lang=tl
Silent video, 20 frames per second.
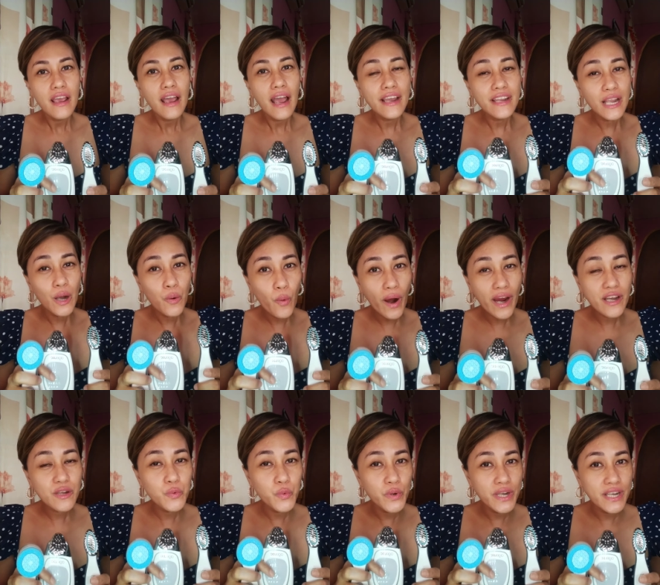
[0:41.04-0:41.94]
and
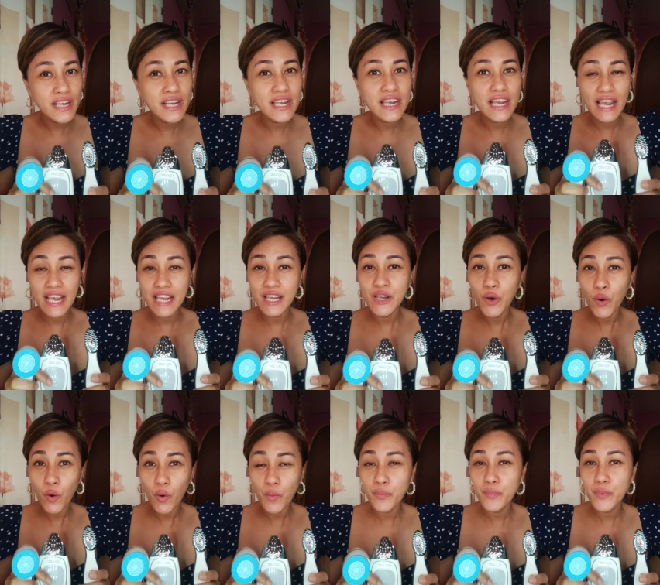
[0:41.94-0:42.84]
award-winning
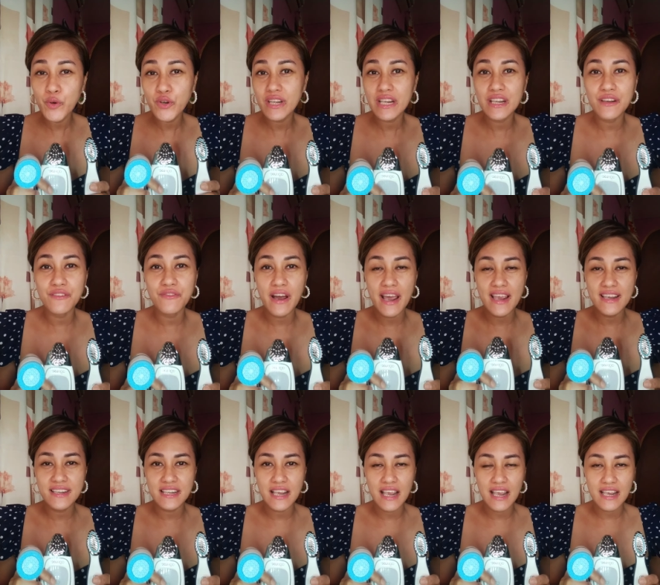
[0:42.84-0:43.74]
in-home beauty
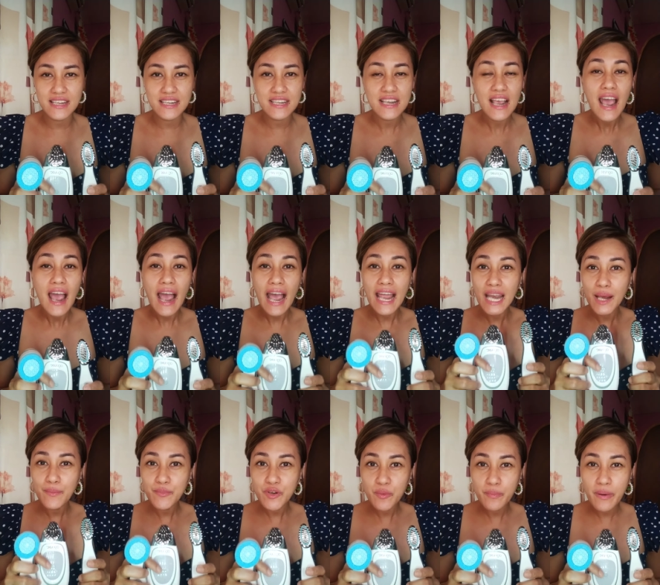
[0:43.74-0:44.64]
devices.
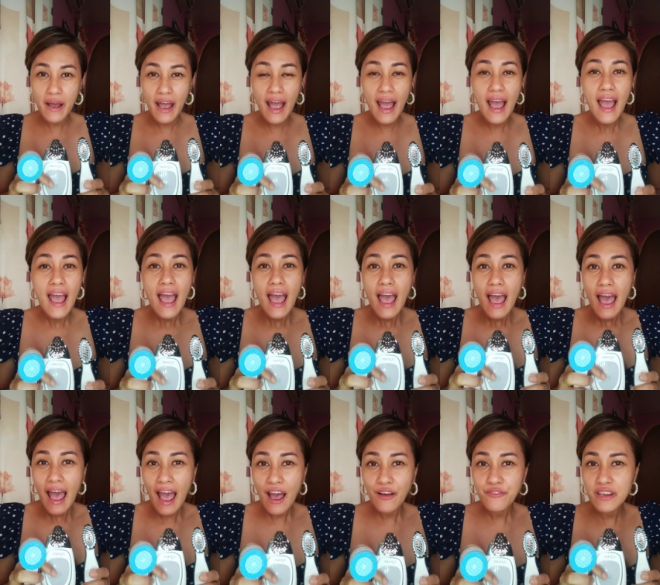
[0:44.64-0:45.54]
Alam nyo ba,
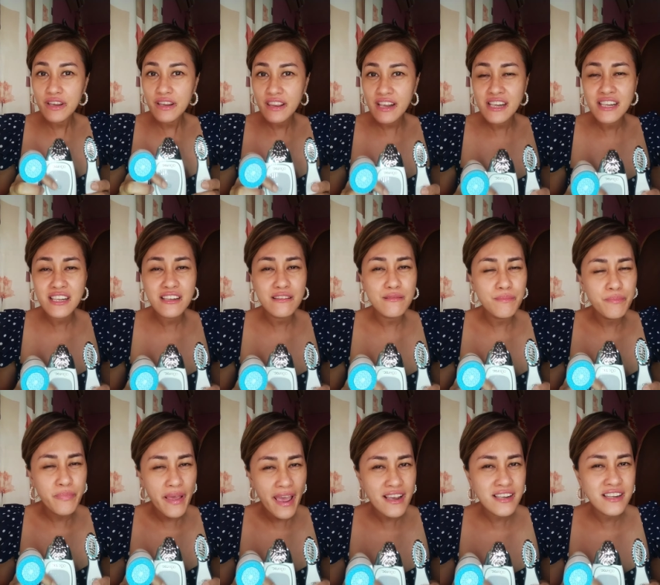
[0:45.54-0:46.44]
having this
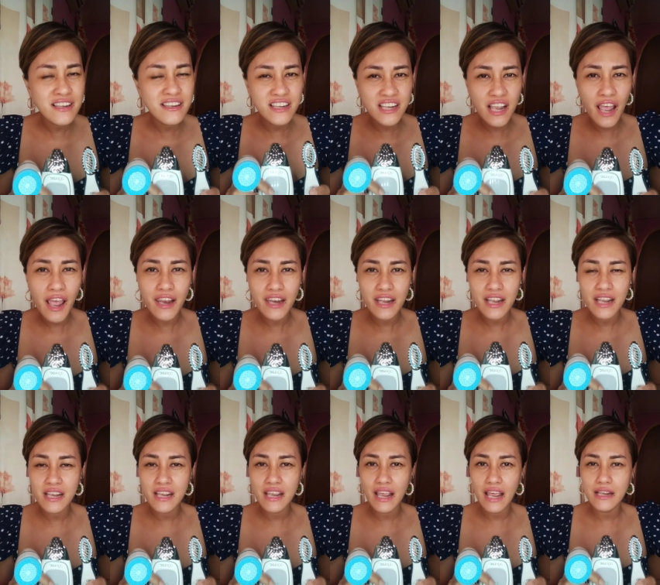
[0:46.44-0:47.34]

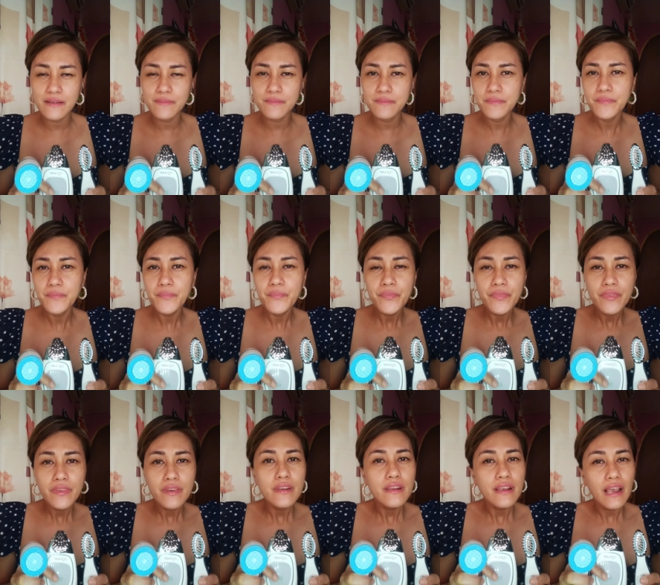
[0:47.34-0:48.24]
best-selling and
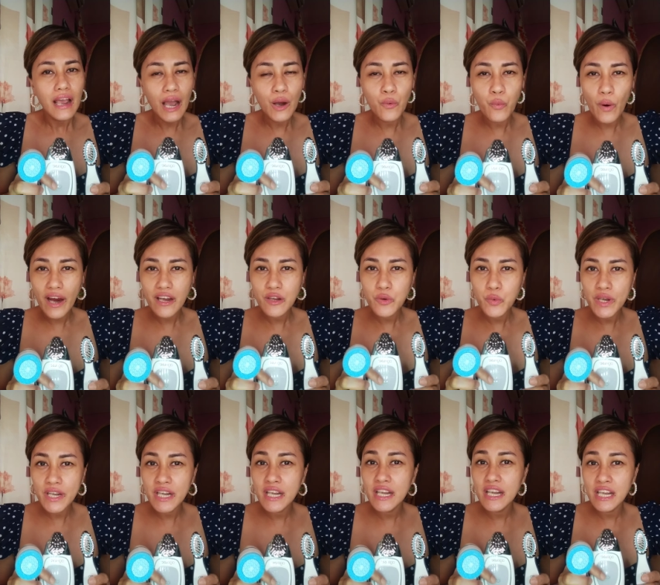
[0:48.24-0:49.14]

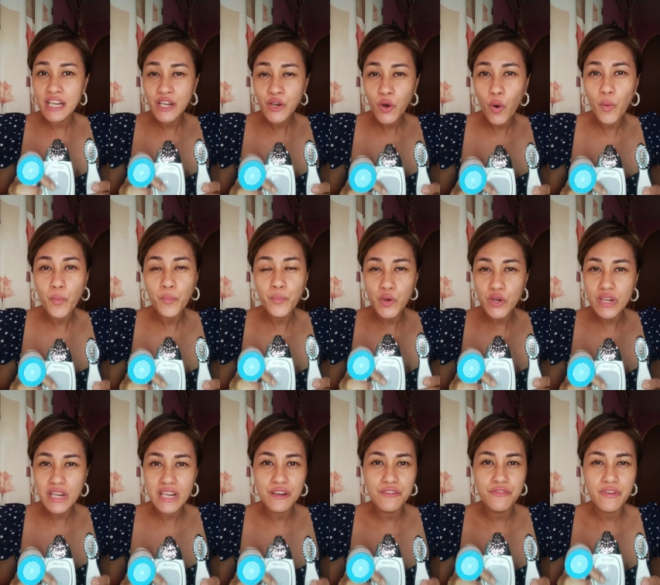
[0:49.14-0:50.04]
award-winning in-home
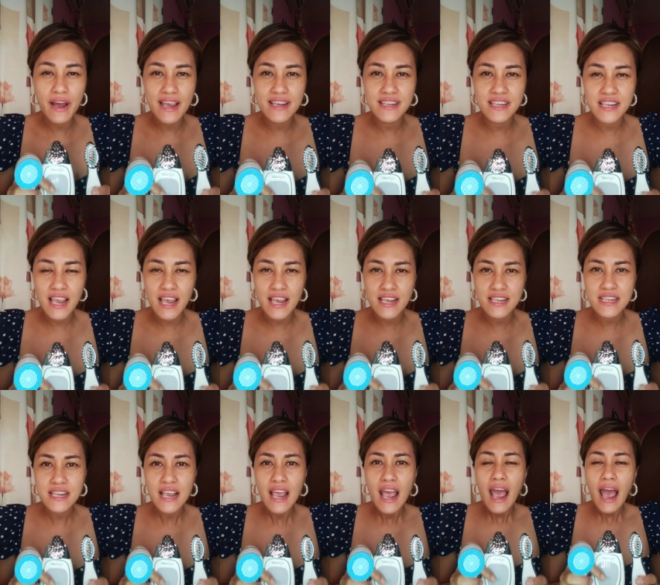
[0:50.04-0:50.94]
beauty
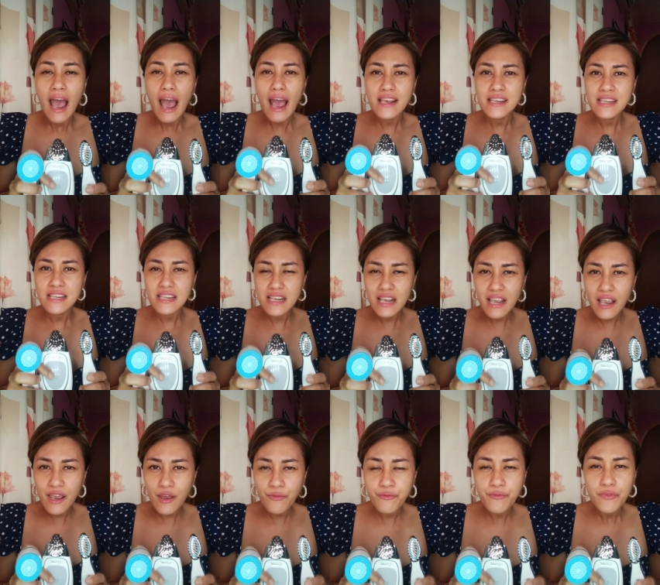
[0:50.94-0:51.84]
devices as
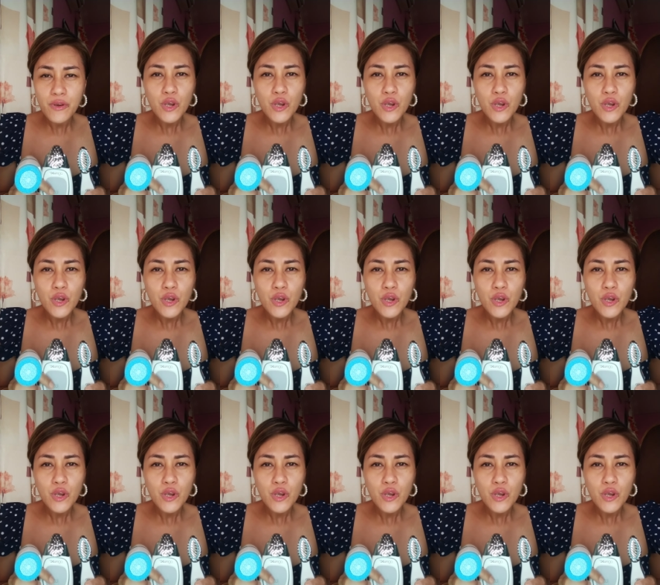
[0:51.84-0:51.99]
if